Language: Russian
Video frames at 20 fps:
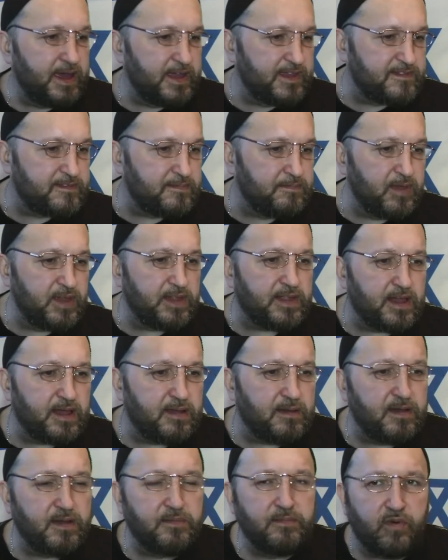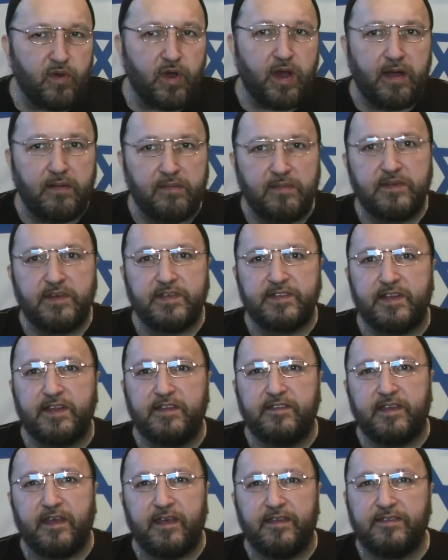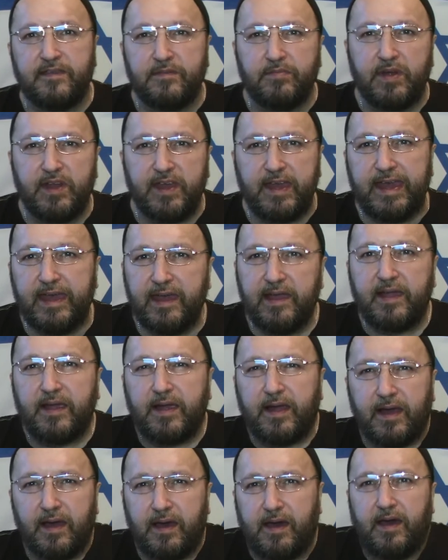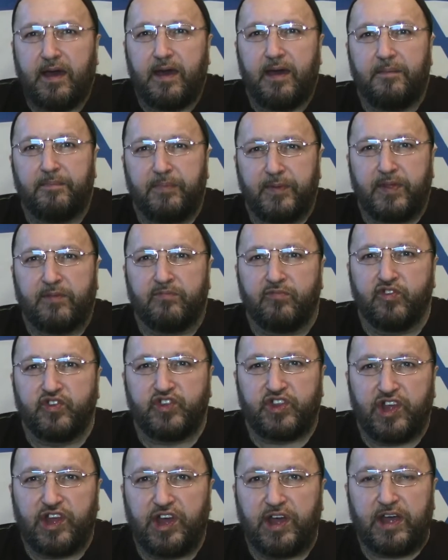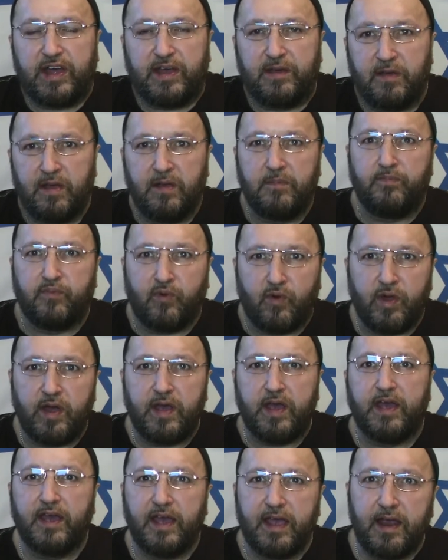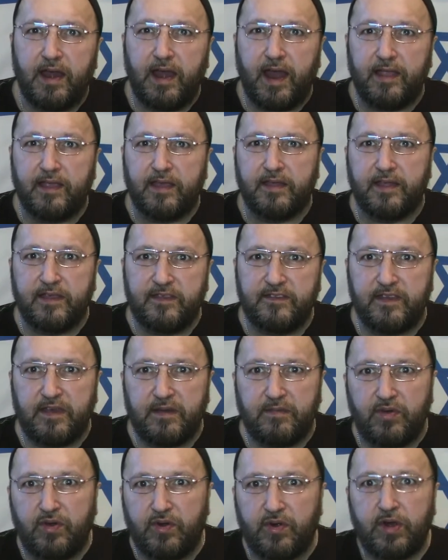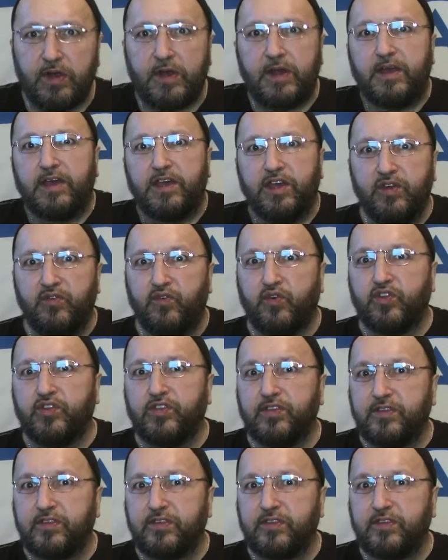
смыто Богом с лица земли, потому что Бог, глядя на землю, и вот